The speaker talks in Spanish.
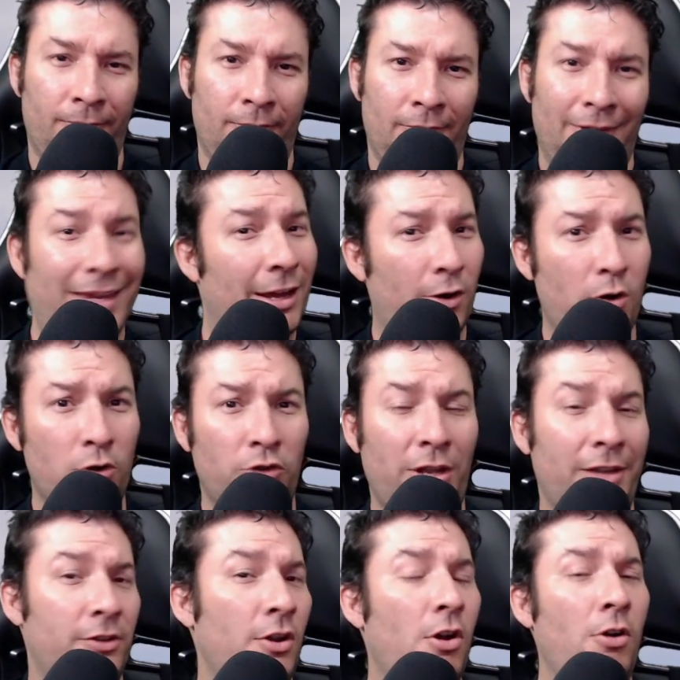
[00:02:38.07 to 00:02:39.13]
¿Qué
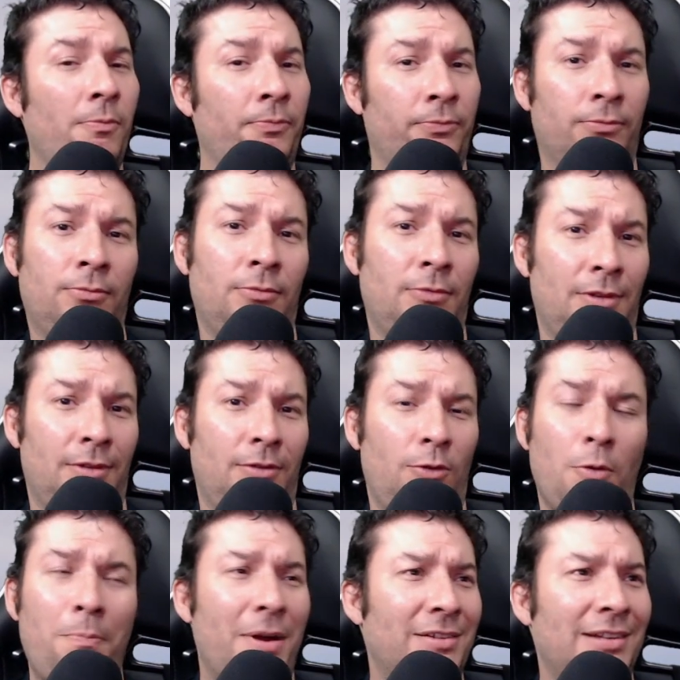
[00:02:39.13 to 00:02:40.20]
cosas, no?
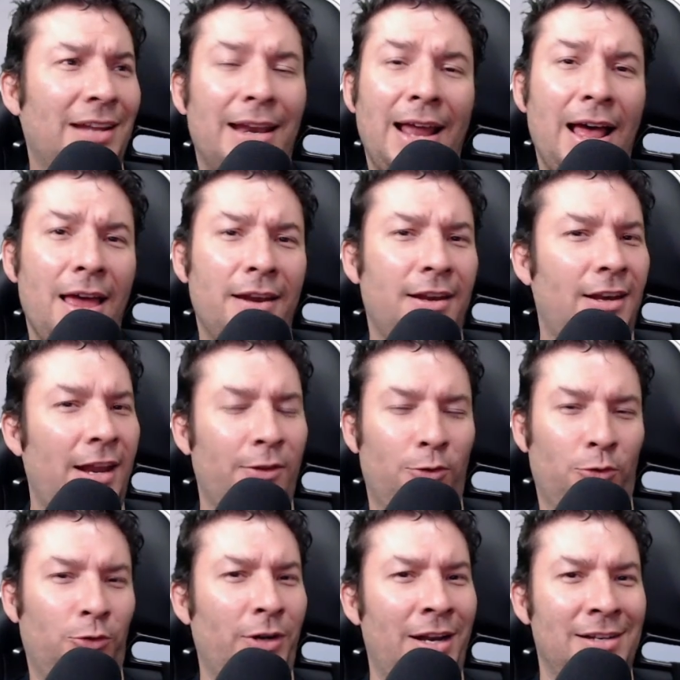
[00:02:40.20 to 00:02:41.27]
No pasa nada en la
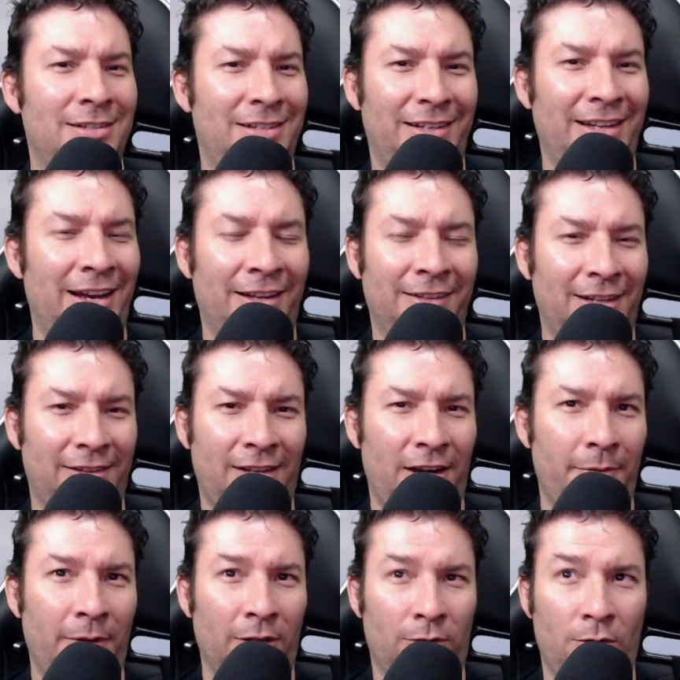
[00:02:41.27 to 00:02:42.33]
industria del,
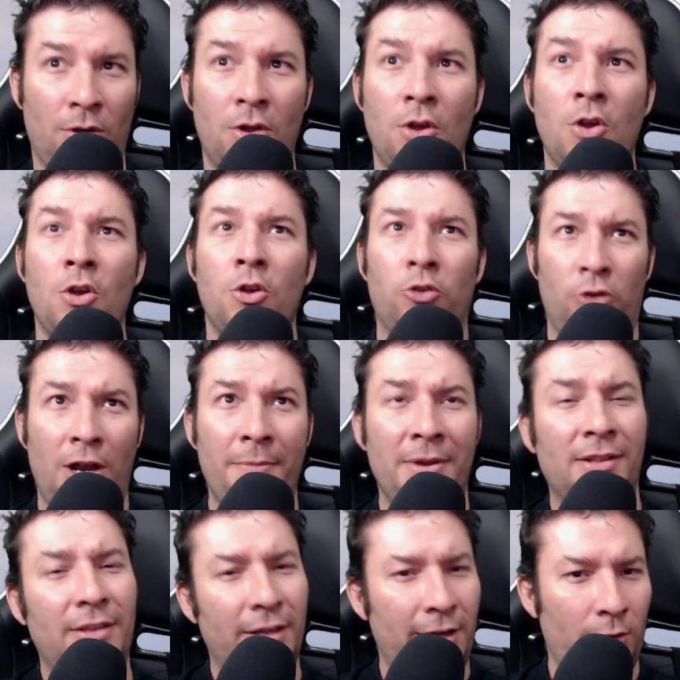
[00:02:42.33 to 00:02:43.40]
entretenimiento.
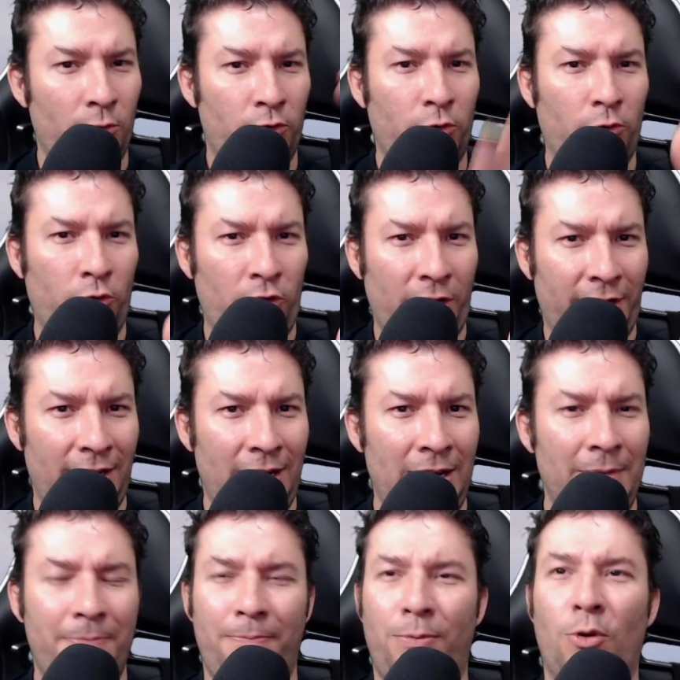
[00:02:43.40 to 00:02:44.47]
Solamente que nosotros
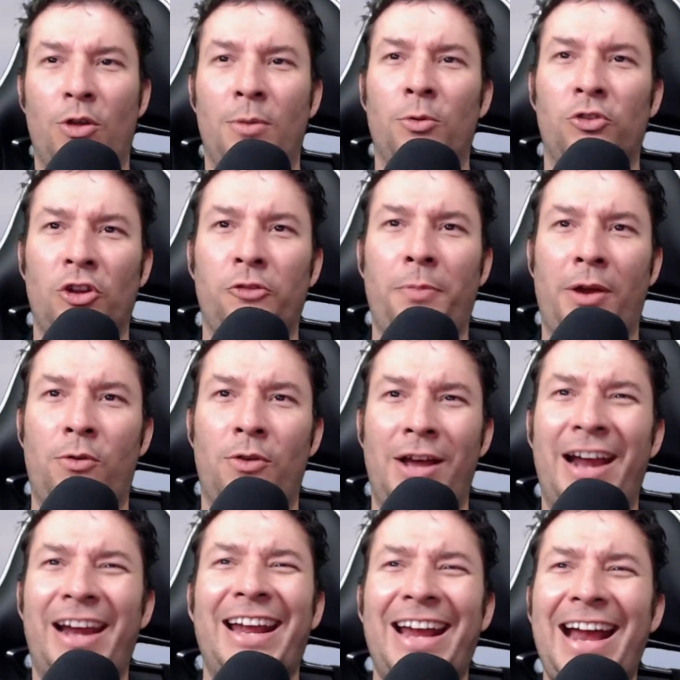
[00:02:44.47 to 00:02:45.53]
aquí podemos
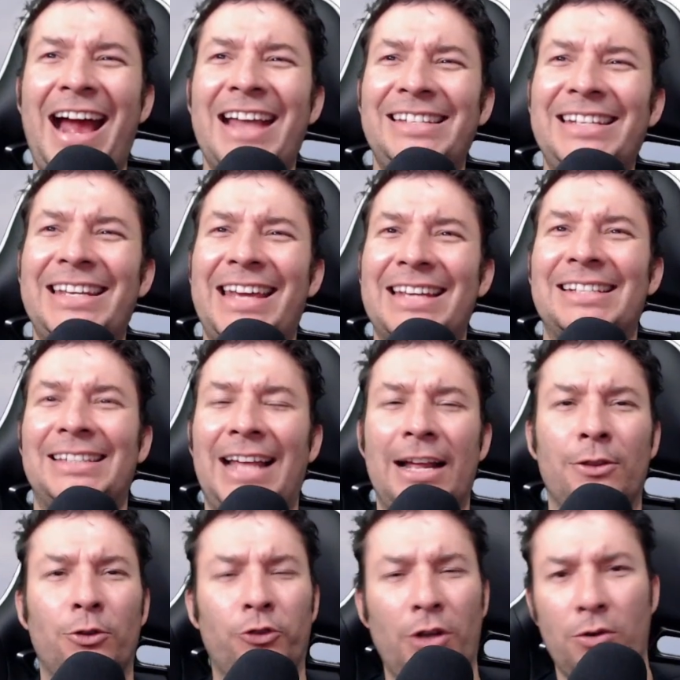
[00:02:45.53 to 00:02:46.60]
especular casi que
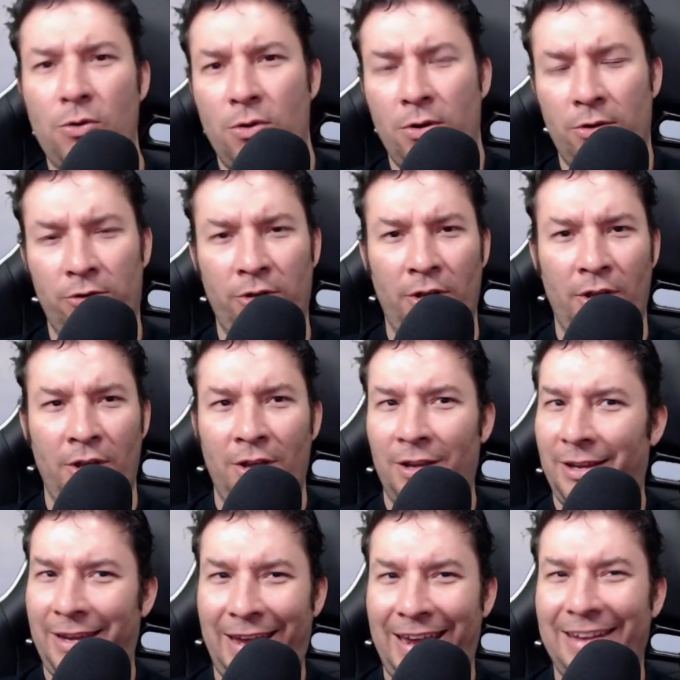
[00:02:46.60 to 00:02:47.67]
estando seguros
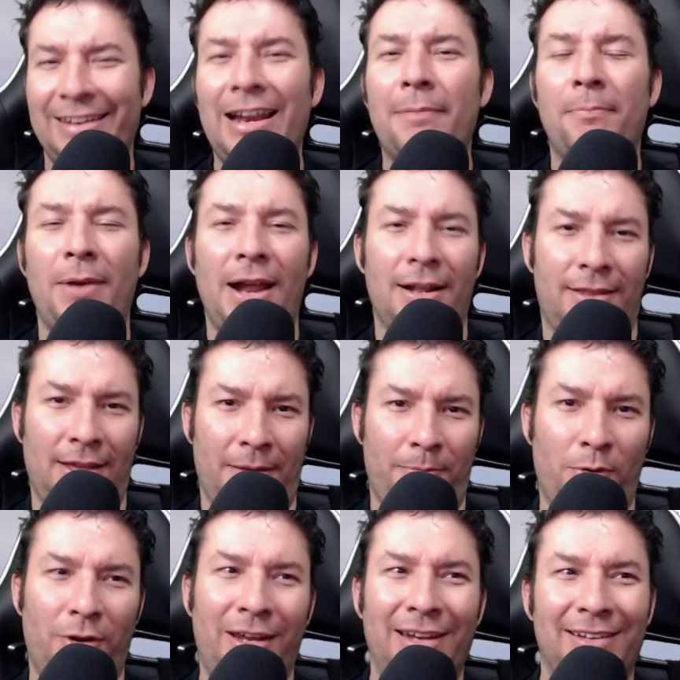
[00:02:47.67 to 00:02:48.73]
que es la plata,
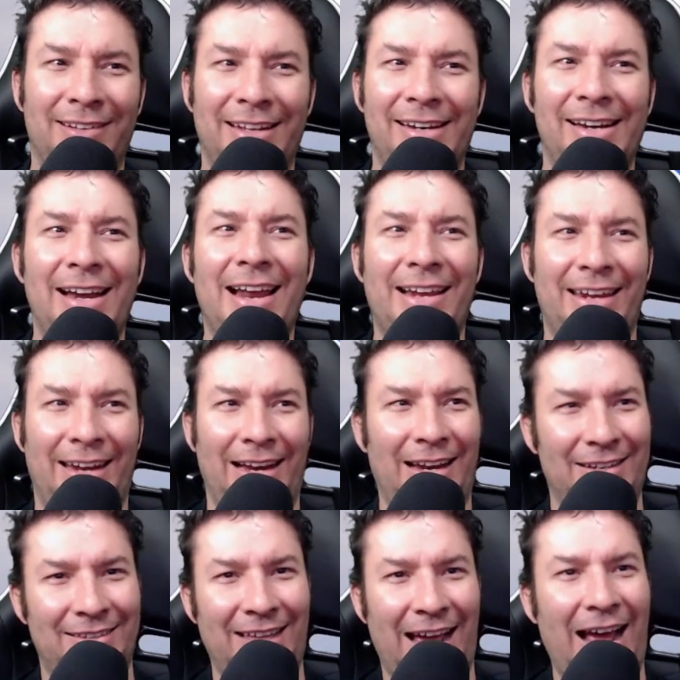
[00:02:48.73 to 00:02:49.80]
porque es dinero la que le está